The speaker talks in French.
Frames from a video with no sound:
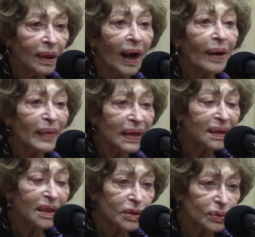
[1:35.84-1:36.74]

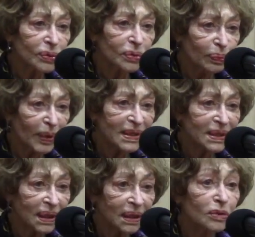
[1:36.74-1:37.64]
ramène des choses du
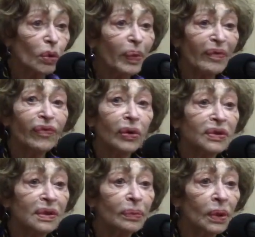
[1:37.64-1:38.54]
passé, qui ne sont pas
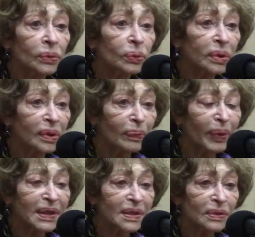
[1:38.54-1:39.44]
forcément tout le temps
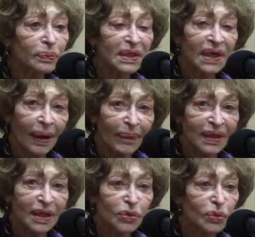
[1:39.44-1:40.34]
présentes, mais ça
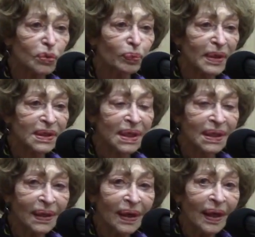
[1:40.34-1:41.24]
ramène des choses du
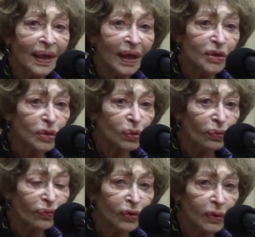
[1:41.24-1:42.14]
passé. Et je
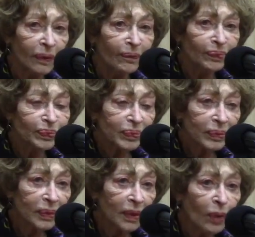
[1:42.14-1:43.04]
trouve que
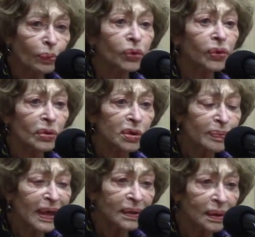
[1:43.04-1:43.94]
pour
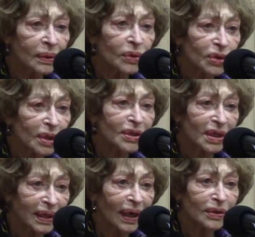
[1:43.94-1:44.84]
transmettre aux jeunes
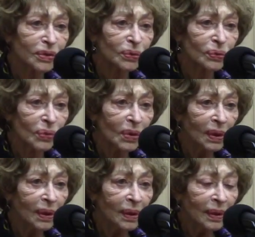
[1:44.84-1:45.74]
générations,
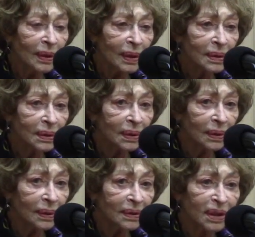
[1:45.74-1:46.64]

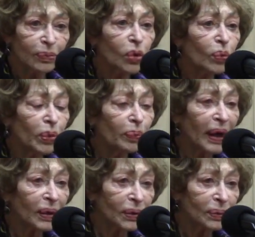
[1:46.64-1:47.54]
euh, c'est beaucoup plus
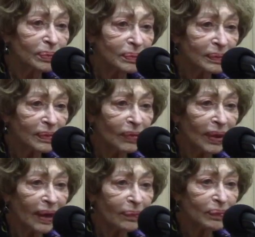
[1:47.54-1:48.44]
parlant.
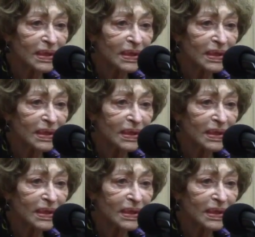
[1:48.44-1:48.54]
Voilà.